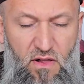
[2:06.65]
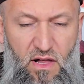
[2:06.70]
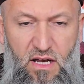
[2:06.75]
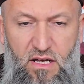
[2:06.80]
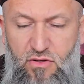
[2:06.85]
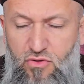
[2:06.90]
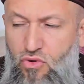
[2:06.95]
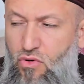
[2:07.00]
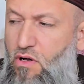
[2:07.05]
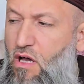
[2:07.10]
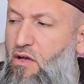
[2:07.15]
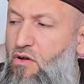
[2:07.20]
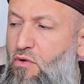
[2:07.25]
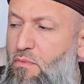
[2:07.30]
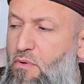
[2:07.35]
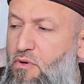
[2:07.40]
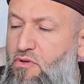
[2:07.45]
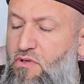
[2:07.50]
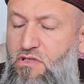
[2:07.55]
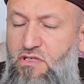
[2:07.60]
Yani sokak
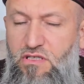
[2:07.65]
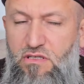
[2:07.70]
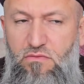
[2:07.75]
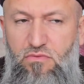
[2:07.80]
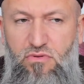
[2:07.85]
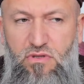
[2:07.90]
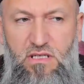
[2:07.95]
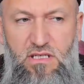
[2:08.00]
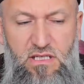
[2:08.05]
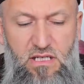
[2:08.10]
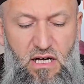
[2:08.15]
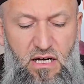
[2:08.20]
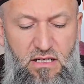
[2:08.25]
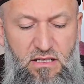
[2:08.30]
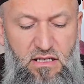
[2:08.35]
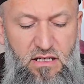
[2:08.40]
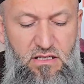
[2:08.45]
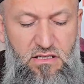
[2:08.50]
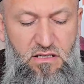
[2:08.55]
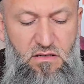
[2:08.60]
röportajını burada size
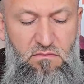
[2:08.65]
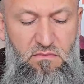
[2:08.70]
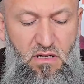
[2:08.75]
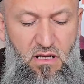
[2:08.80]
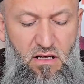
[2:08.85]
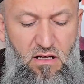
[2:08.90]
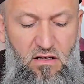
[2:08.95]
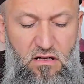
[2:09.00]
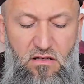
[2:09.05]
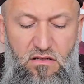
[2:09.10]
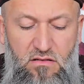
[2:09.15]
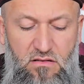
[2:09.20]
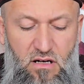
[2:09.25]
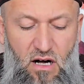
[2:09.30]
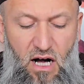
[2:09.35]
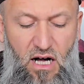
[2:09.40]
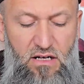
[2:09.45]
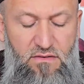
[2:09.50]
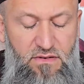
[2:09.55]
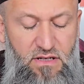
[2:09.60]
aktaracağım.
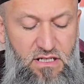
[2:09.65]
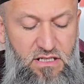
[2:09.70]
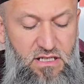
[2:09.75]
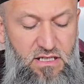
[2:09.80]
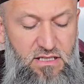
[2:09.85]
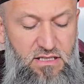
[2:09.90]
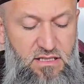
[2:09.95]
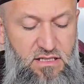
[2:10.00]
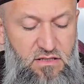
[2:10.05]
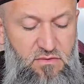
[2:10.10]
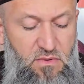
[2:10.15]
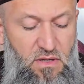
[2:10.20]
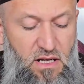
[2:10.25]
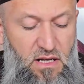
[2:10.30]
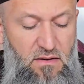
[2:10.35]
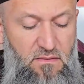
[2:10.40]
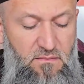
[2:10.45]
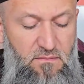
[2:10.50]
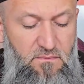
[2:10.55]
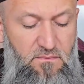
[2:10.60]
Hak vereceksiniz
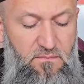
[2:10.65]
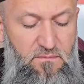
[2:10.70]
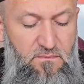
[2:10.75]
bana.